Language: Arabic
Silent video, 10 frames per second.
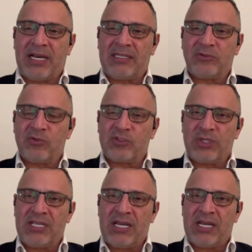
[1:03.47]
العائله
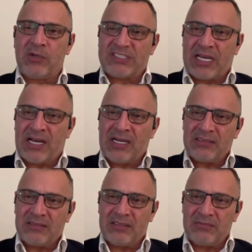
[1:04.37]
الدستوريه اوسع
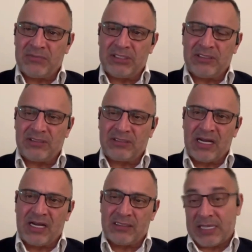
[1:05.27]
من
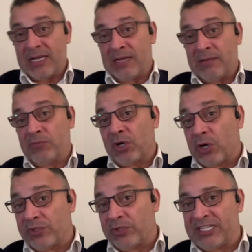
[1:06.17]
التقائك
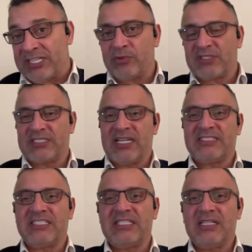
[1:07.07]
مكون حزبي
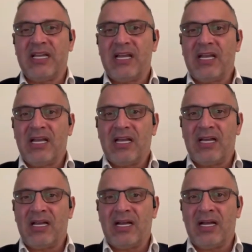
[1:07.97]
وسياسي نعم.
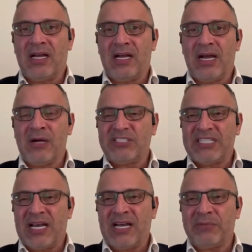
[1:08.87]
آه،
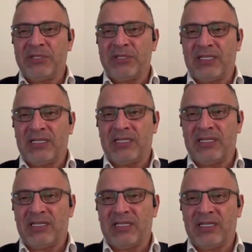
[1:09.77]
اوسع من
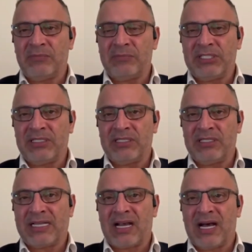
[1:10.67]
آه، من
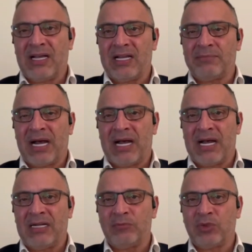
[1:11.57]
التقائها
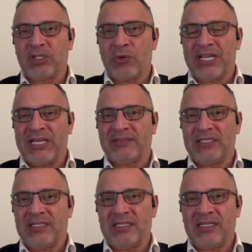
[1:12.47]
مع مكونات
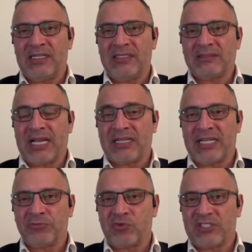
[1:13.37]
الاتحاد
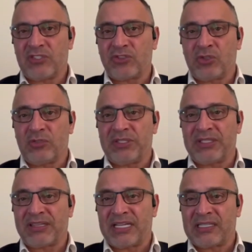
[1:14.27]
العام التونسي للشغل
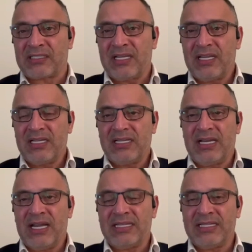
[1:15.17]
بالنظر
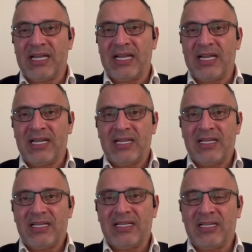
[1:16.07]
الى ان
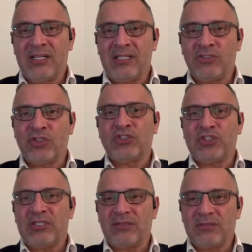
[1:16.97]
آه،
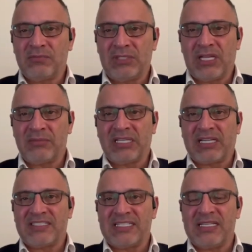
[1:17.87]
جزء من
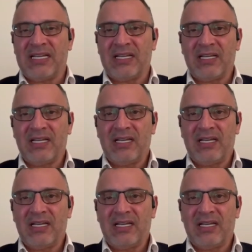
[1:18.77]
المركزيه